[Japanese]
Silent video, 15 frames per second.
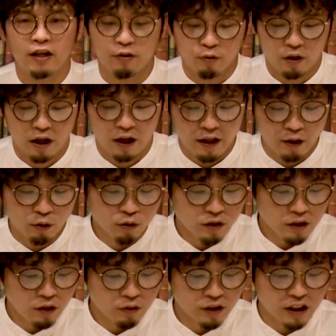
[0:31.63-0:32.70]
いのか、こ
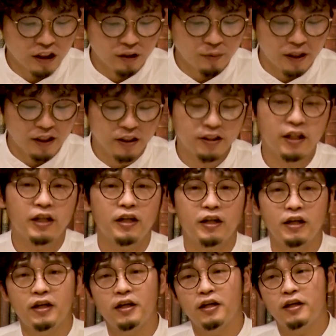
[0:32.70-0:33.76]
ちらを説明し
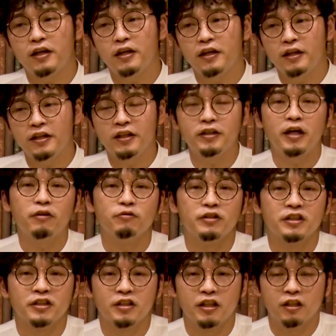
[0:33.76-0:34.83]
ていきたいの
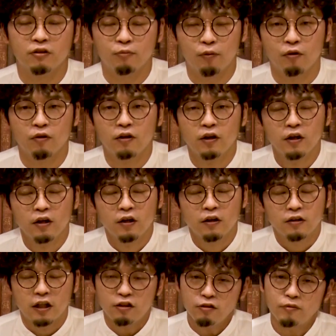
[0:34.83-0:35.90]
ですけれども、
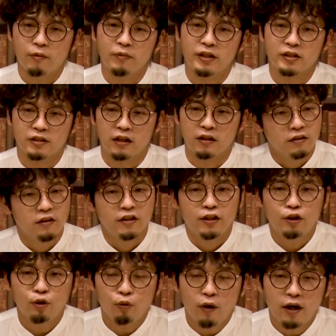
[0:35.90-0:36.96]
例えば皆さん、
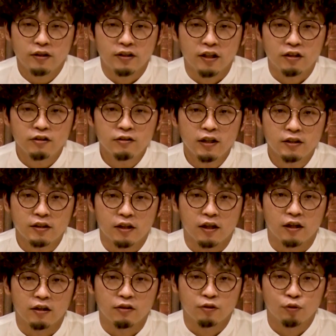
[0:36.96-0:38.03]
人は亡くなった
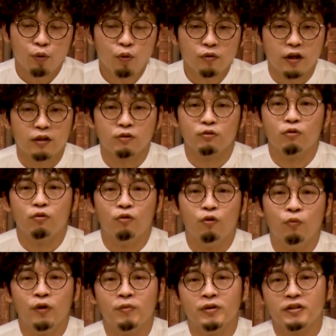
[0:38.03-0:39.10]
らどうなると
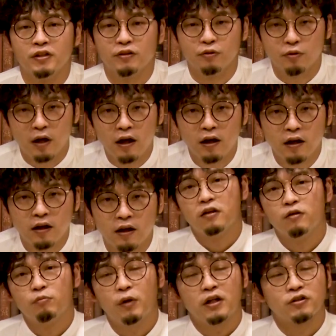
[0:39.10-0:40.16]
思いますでしょう
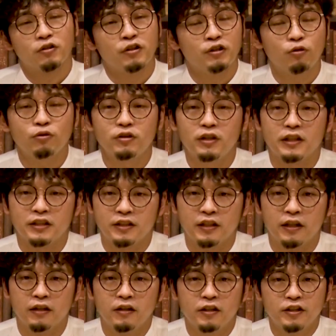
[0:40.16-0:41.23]
か。一つがです
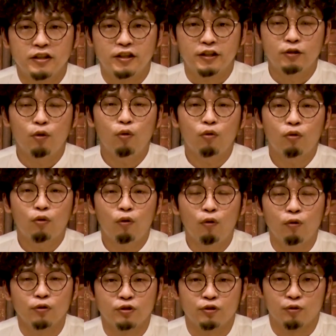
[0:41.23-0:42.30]
ね、死後
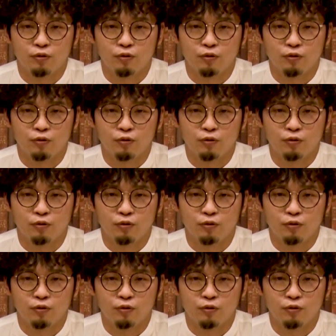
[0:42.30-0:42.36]
硬直